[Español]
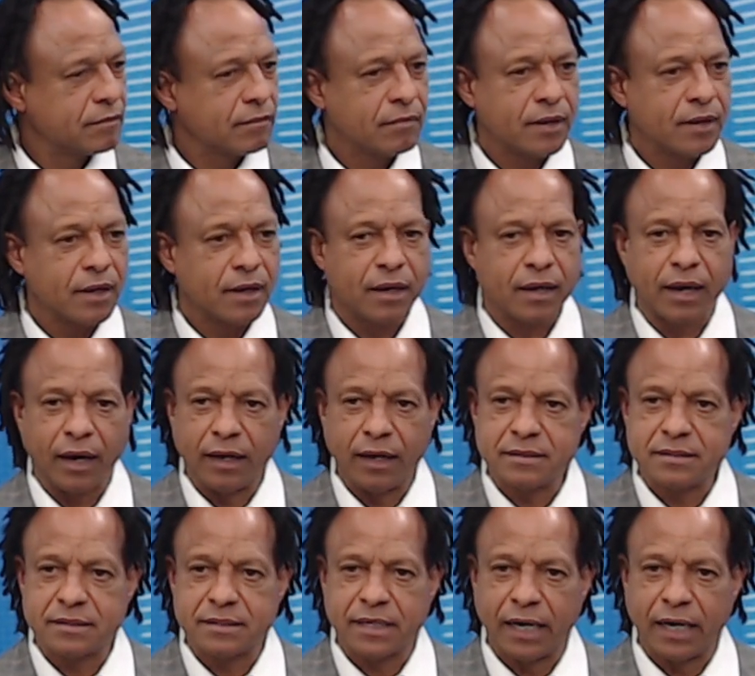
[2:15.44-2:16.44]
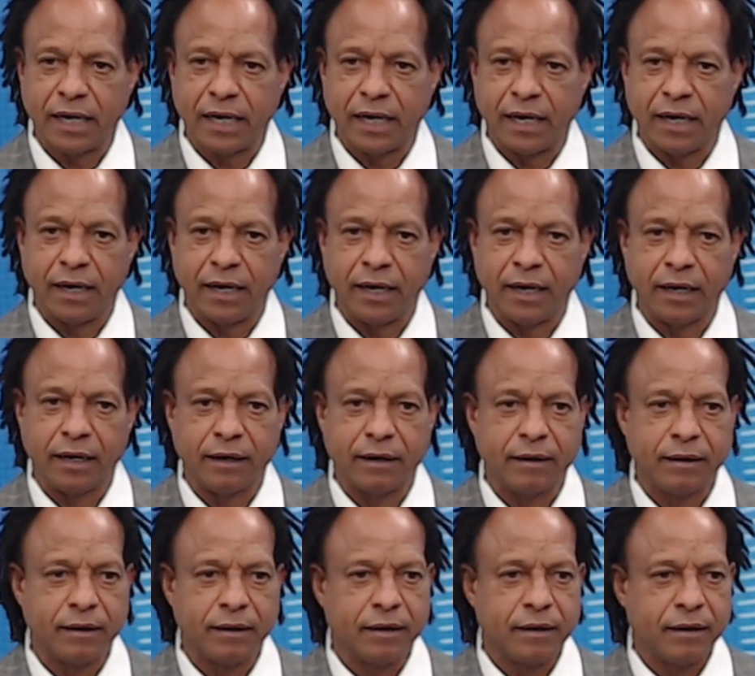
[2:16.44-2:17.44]
que se...
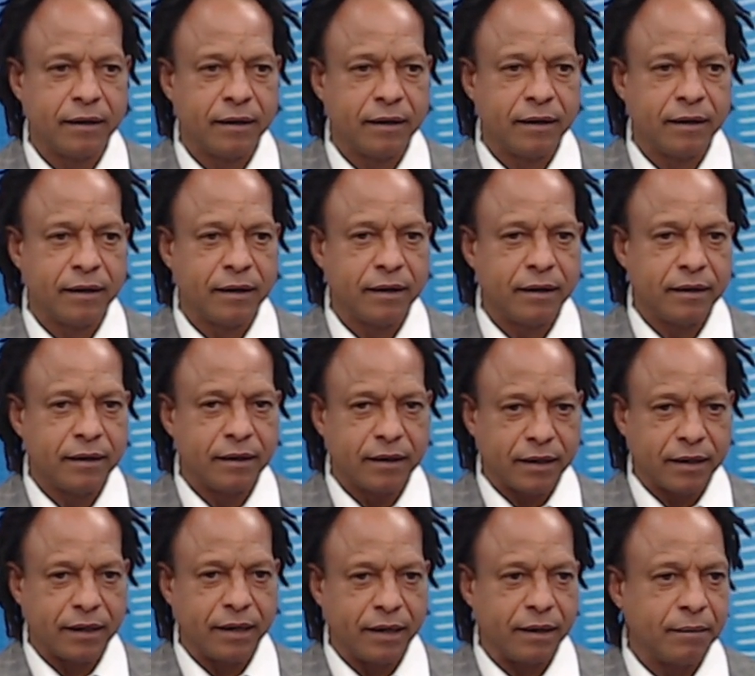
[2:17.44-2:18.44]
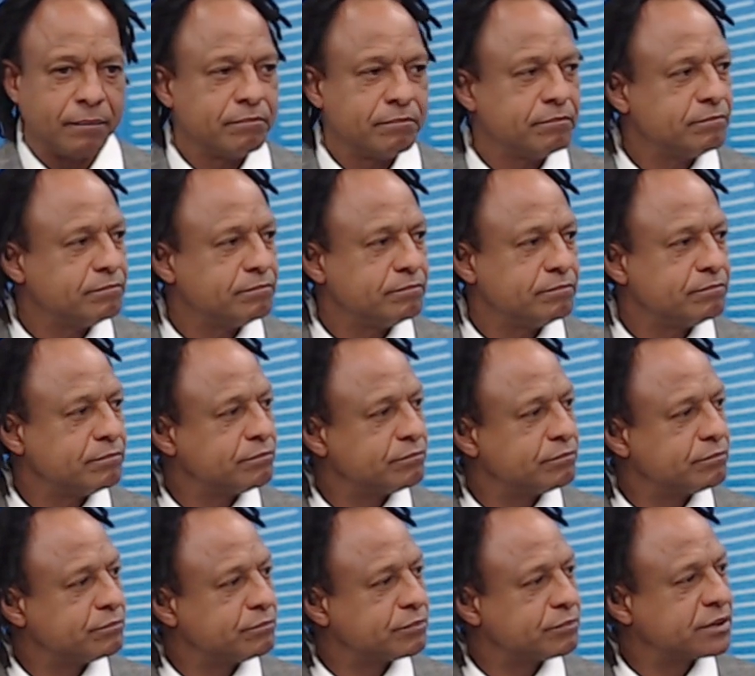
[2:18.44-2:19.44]
Que se eh, reforme.
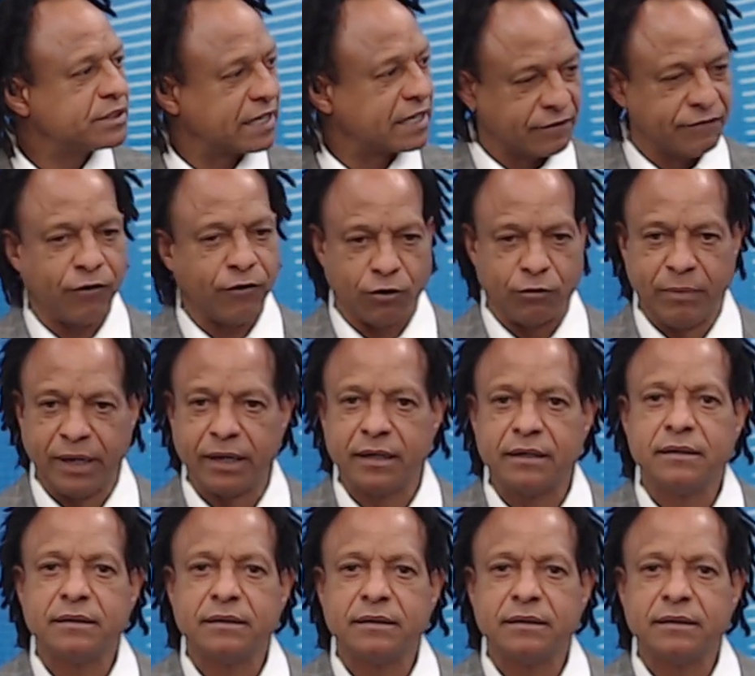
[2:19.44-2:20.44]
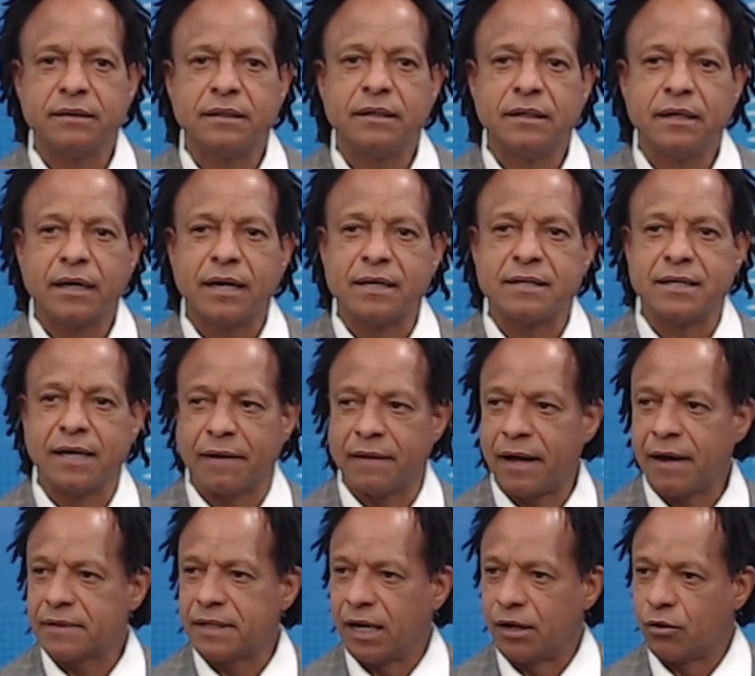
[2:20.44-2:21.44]
Se reforme, que se
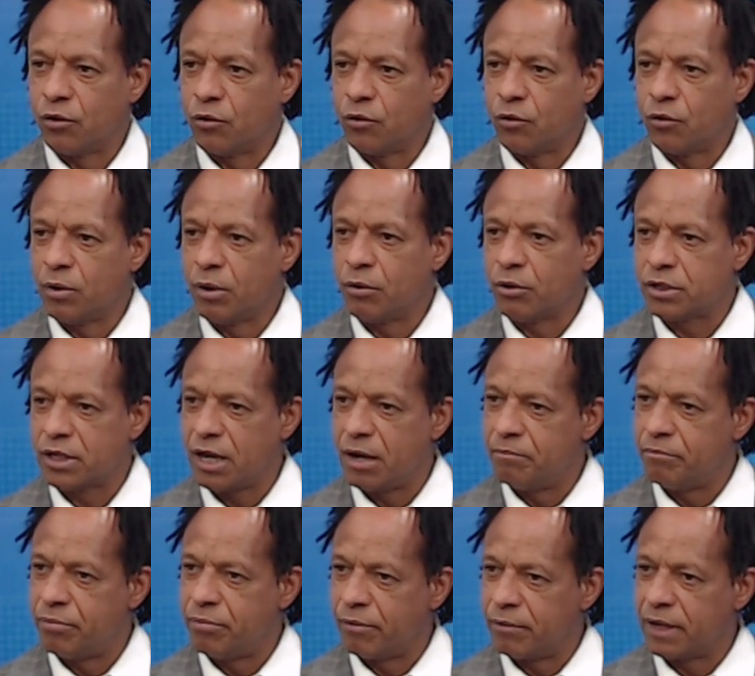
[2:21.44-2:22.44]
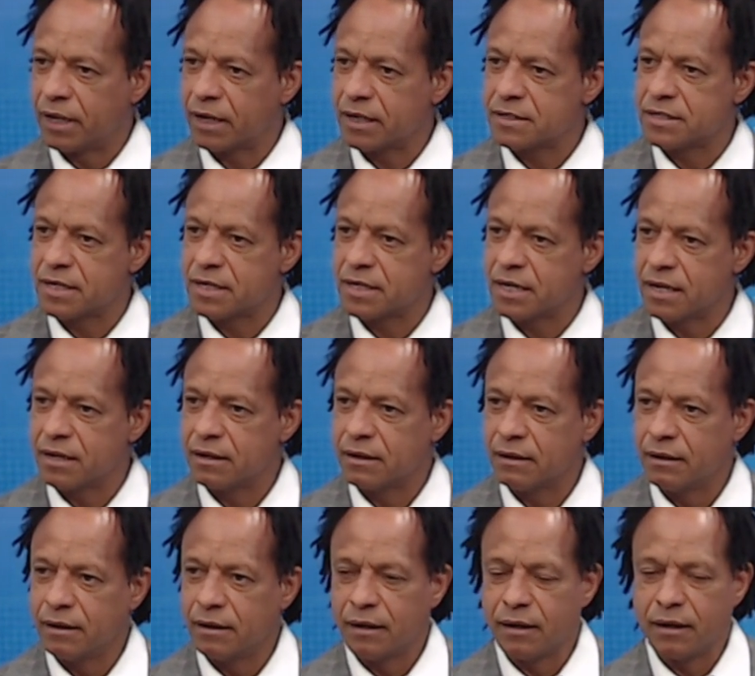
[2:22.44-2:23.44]
adapte a los nuevos tiempos, ¿verdad que sí?
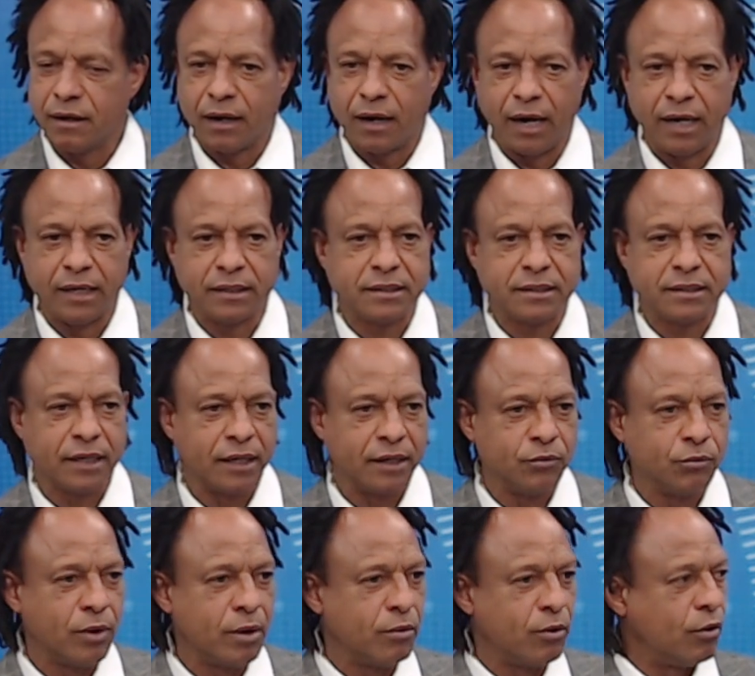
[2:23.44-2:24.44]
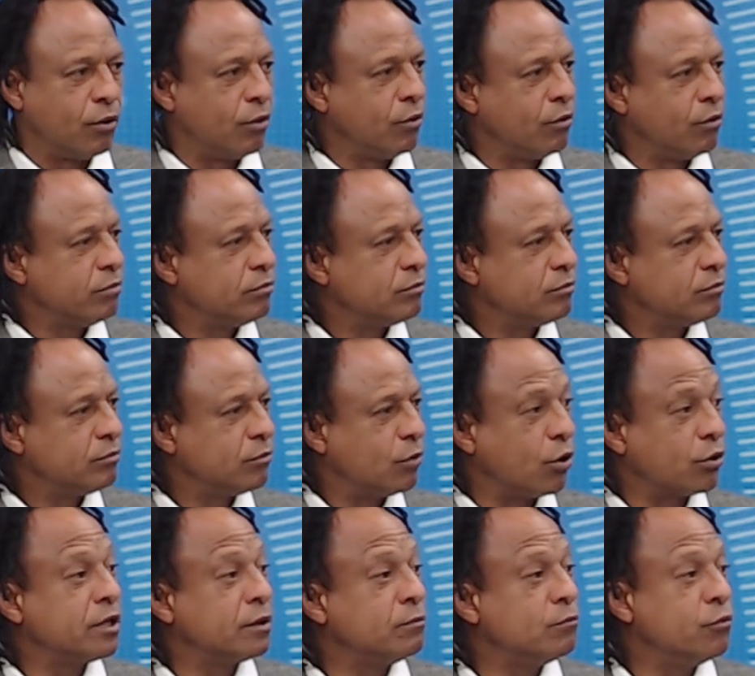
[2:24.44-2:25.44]
A este nuevo
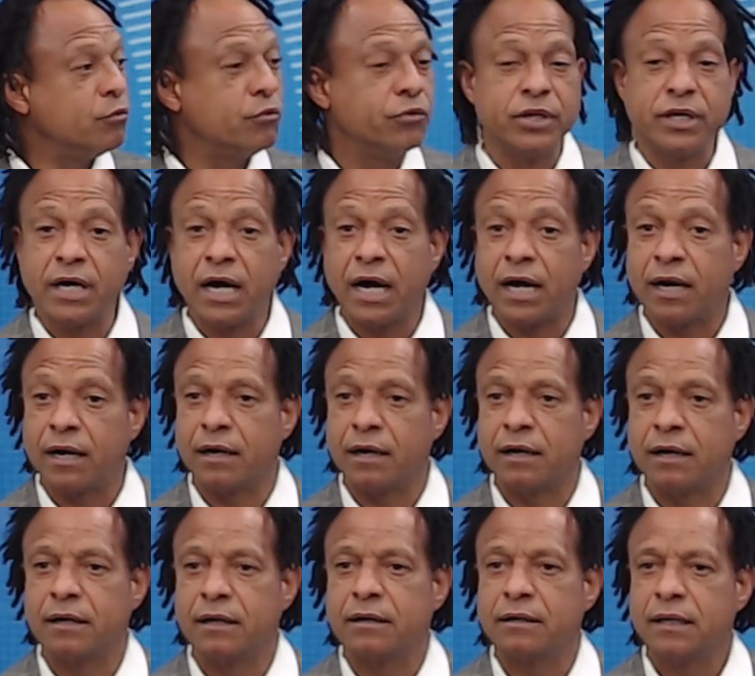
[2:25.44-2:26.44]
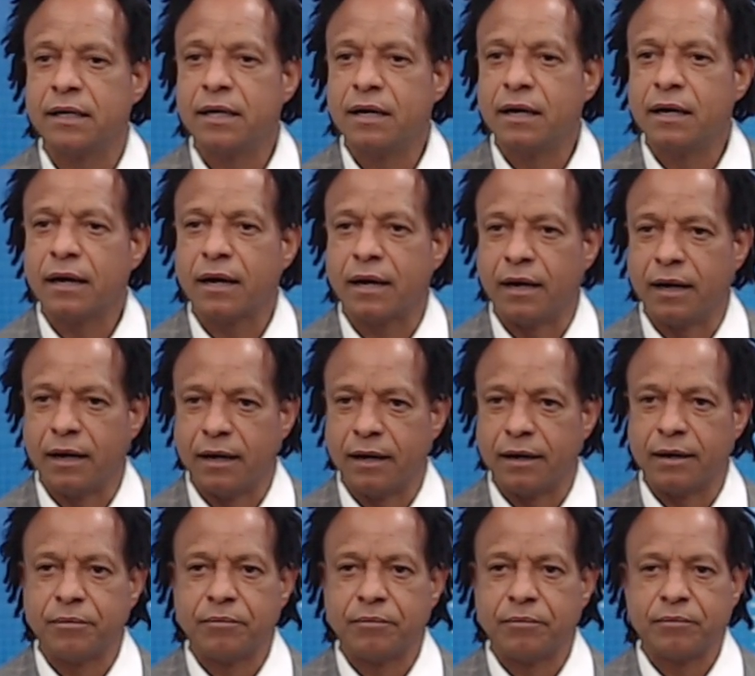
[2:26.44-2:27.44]
orden mundial
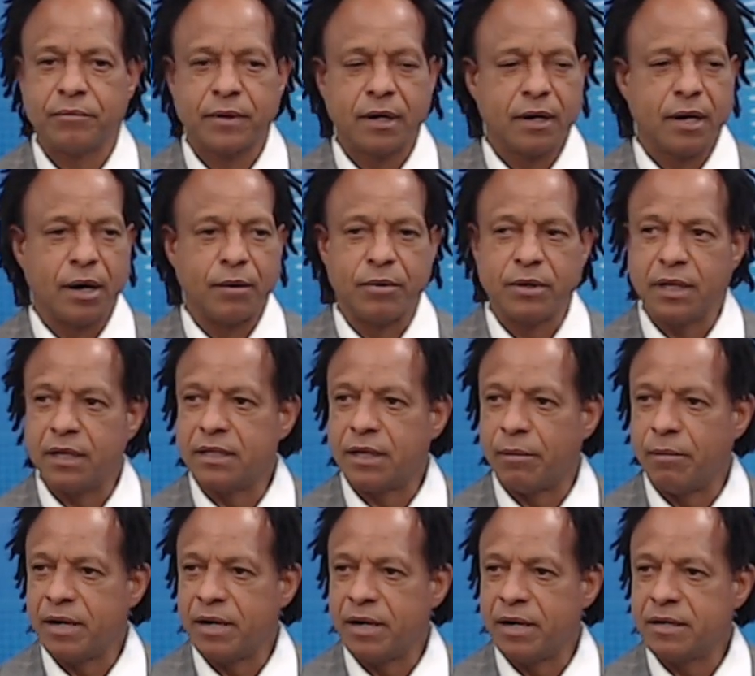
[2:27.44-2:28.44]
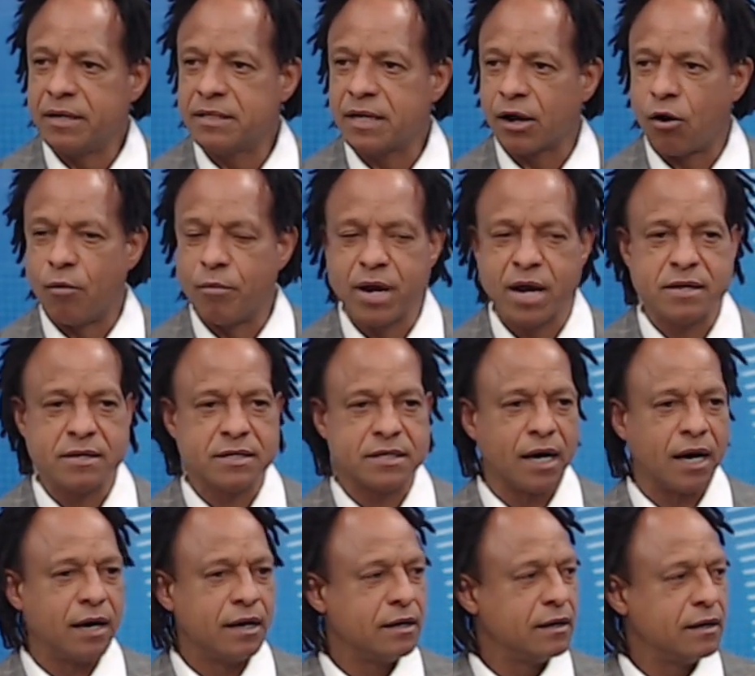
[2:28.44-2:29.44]
que evidentemente
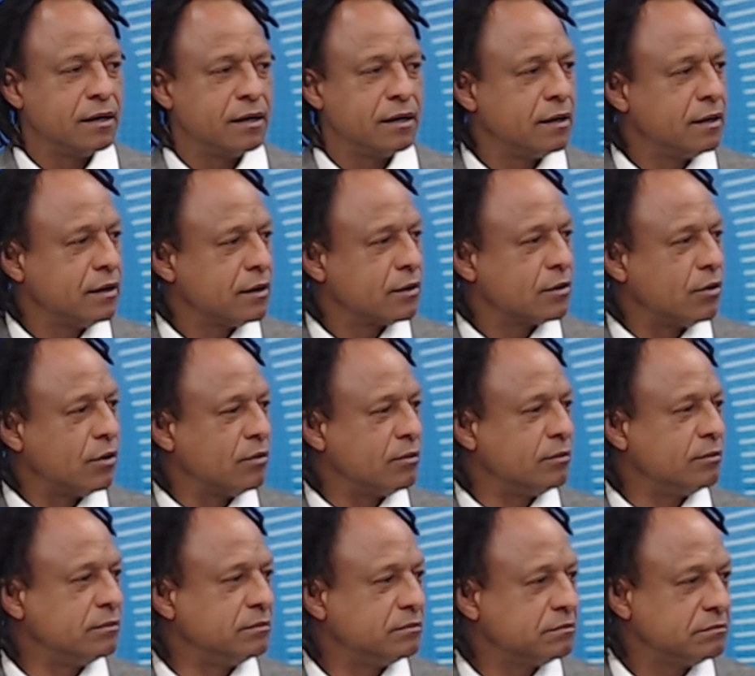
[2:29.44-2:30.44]
comienza con,